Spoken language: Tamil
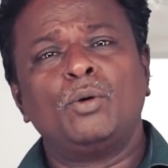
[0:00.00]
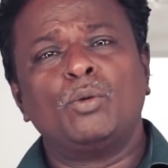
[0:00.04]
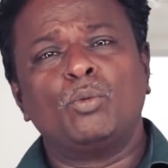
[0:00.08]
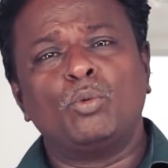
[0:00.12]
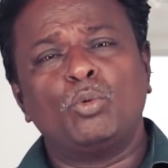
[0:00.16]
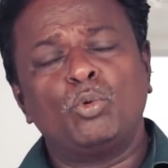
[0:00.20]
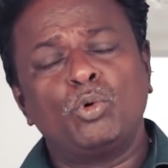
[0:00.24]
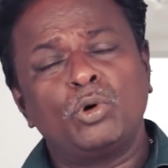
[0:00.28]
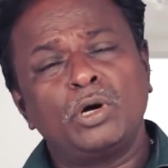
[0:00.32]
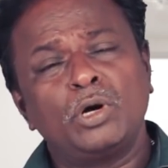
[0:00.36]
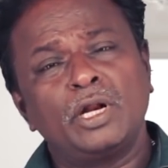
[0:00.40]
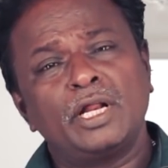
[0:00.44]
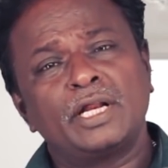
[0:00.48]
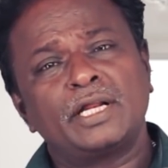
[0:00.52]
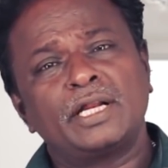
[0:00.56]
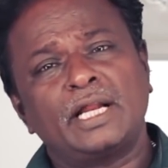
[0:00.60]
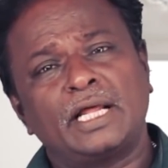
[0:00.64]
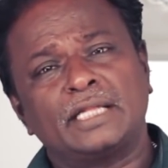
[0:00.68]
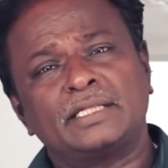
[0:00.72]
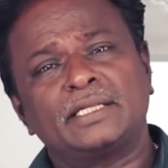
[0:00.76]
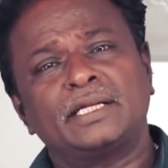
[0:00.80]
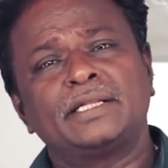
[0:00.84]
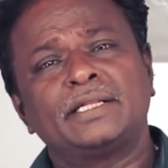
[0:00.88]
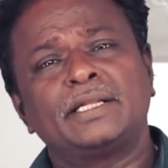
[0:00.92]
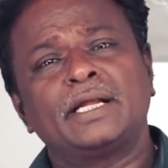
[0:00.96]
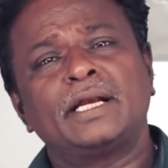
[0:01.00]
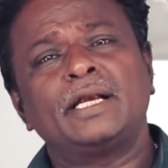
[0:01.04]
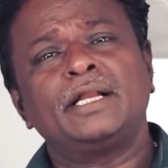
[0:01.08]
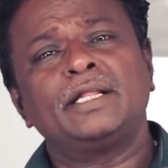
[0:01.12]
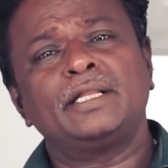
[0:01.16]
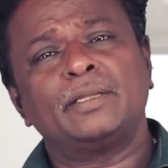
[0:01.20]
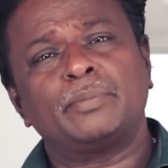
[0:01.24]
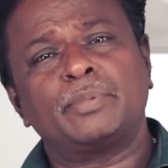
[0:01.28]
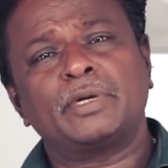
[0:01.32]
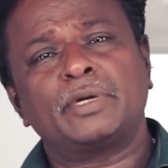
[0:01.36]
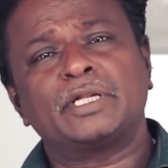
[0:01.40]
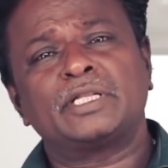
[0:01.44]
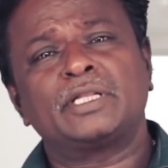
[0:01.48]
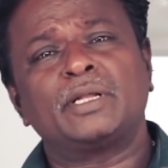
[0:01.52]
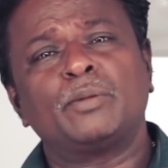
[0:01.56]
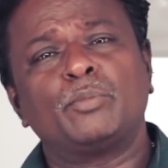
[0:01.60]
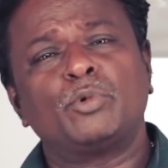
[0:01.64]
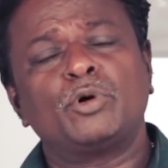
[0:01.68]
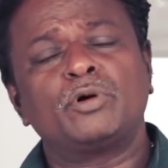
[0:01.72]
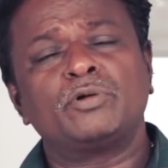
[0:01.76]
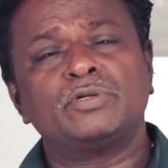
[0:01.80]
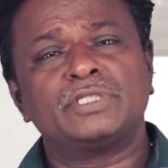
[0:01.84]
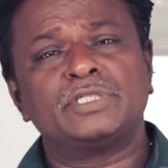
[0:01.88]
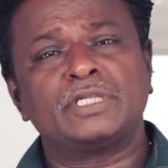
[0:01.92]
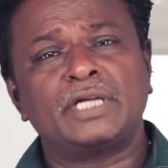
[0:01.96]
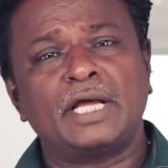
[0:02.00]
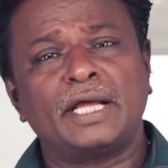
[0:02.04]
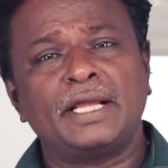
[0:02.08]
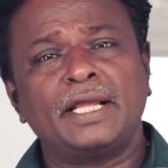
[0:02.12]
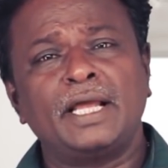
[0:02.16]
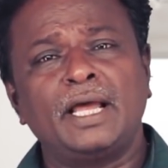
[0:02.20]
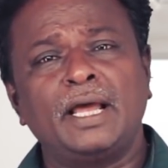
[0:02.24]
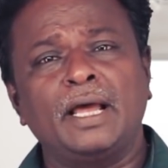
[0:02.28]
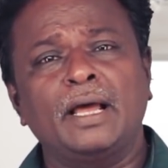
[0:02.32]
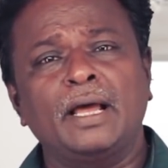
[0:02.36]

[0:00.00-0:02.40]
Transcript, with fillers: ஊரில் இருக்கிற அத்தனை தேட்டரில் இந்த படத்தை தான் போட்டு வச்சுருக்காங்க